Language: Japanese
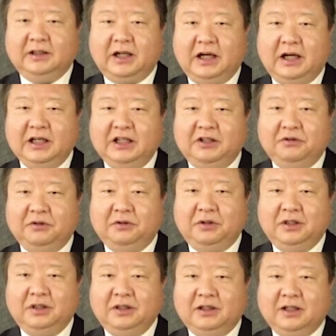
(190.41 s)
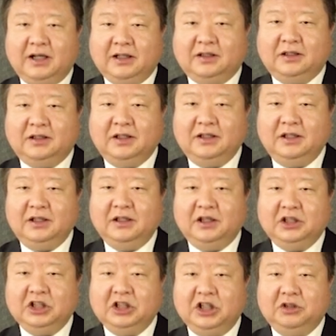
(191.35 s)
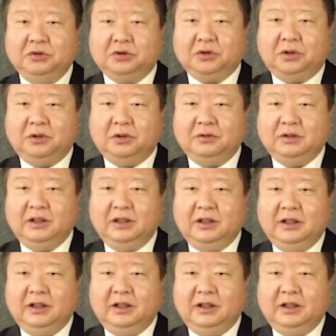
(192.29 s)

開業を勝手に入れると、